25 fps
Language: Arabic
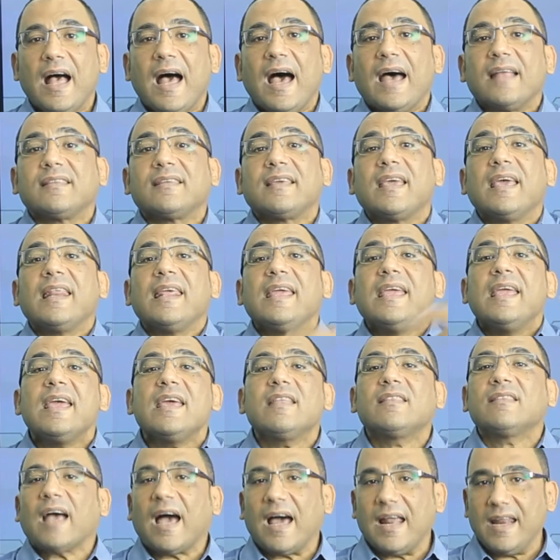
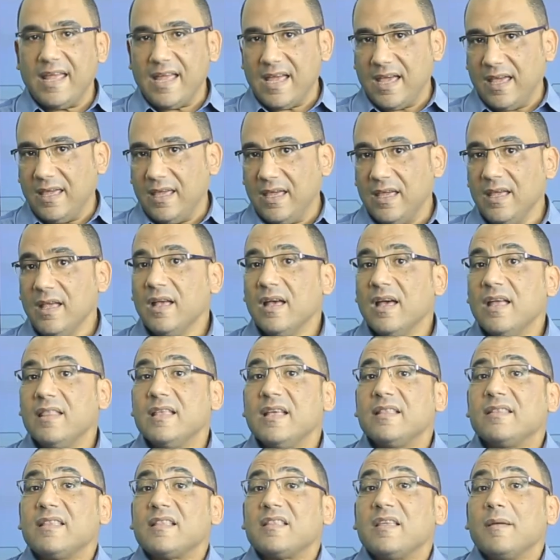هتكرييت عليها ايه ان
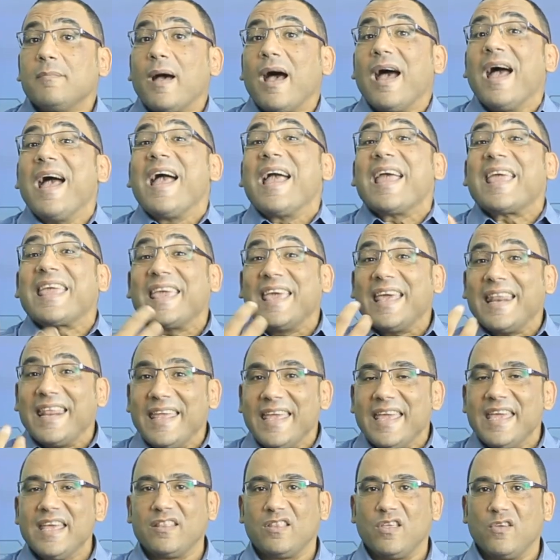انت تبقى
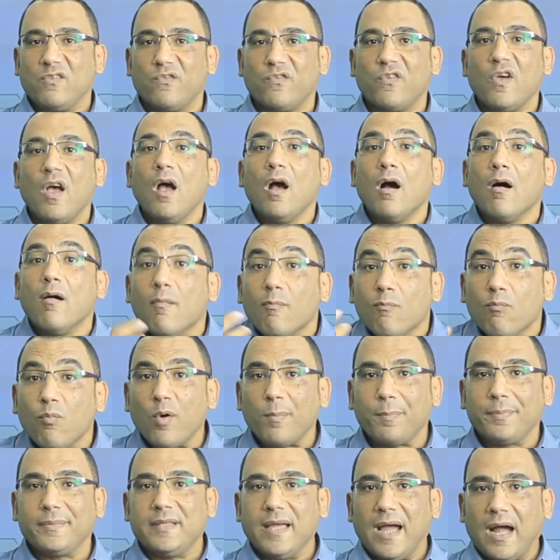كرييتيف
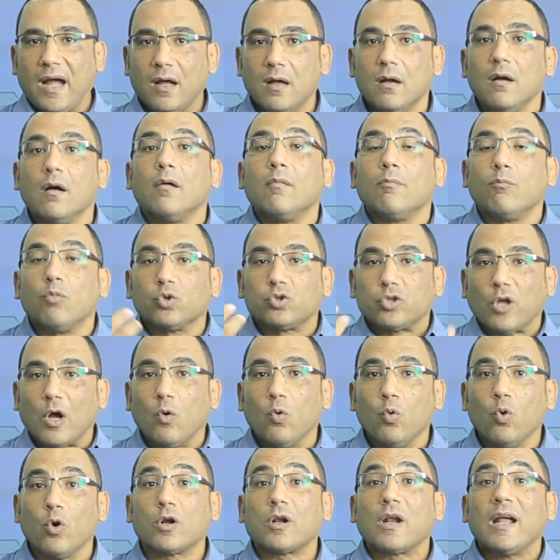مبدع
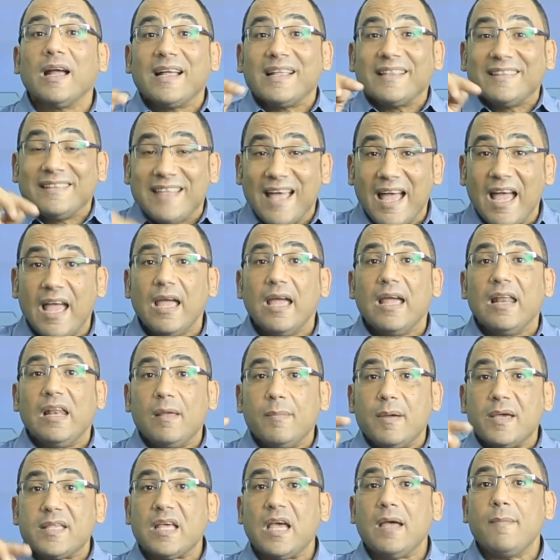مطور ده اللي
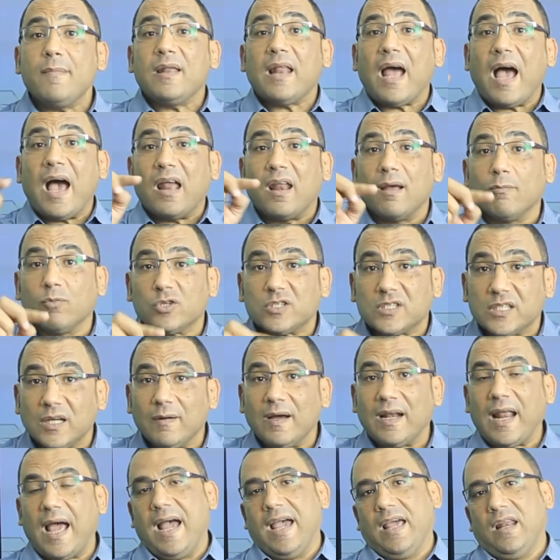بيتعمل على
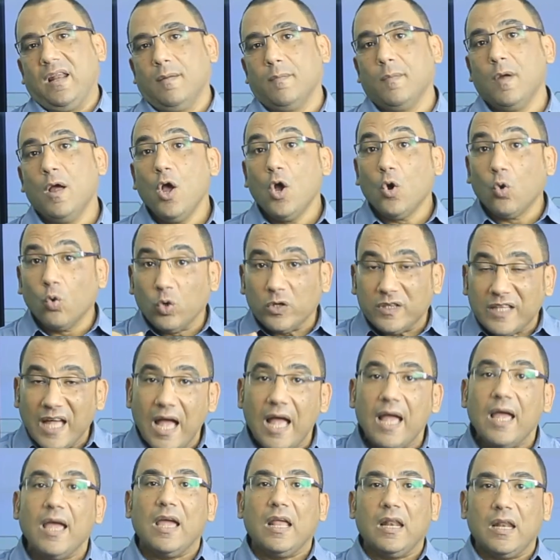مستوى العالم
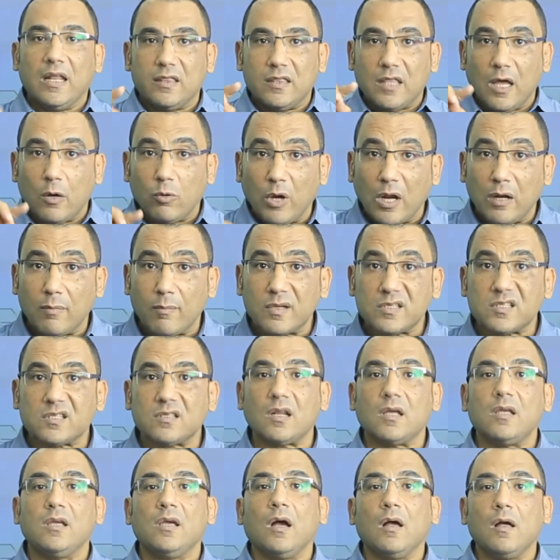وده اللي الدولة
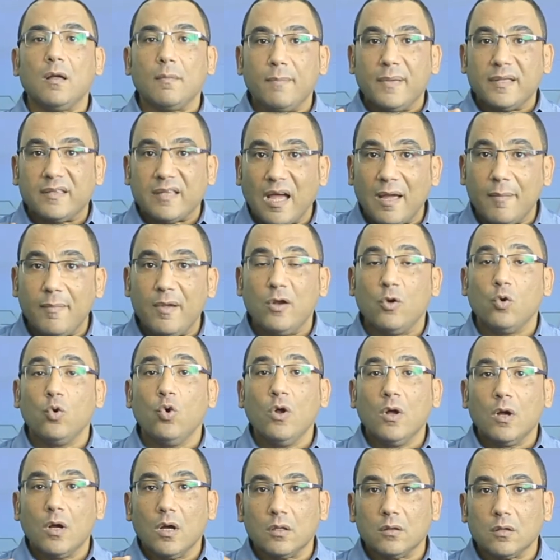المصرية بتعمله
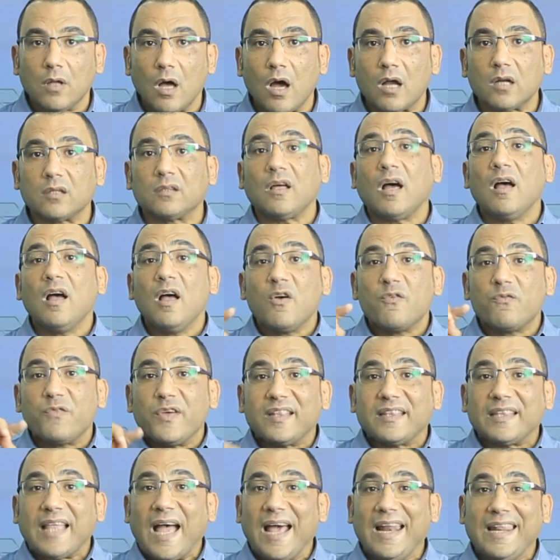النهاردة في
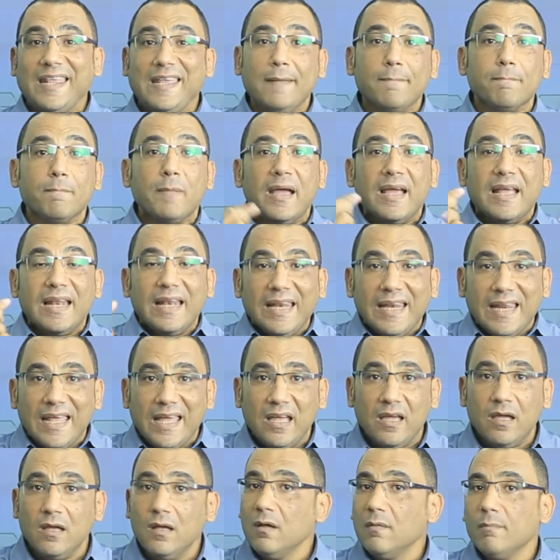التعليم
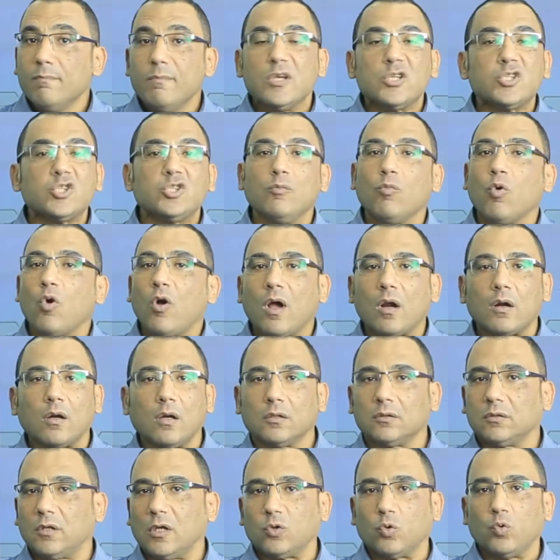ليه؟ مش
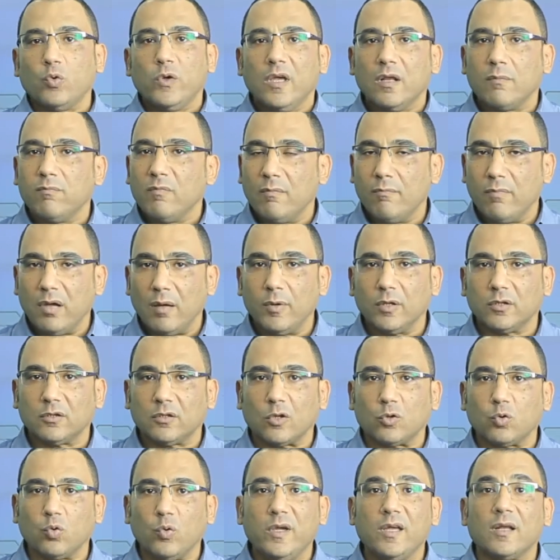مجرد تطوير من باب
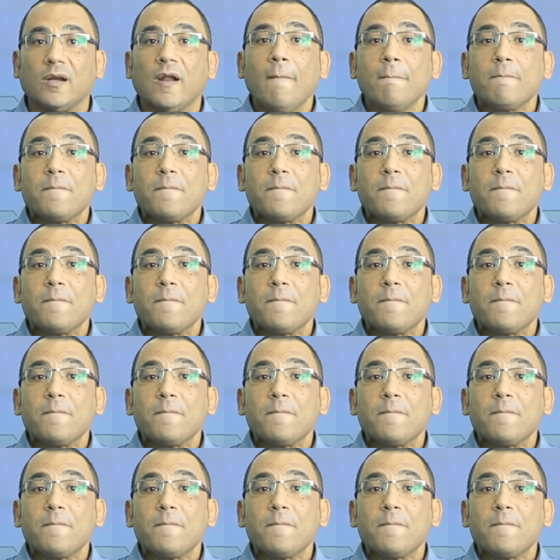التطوير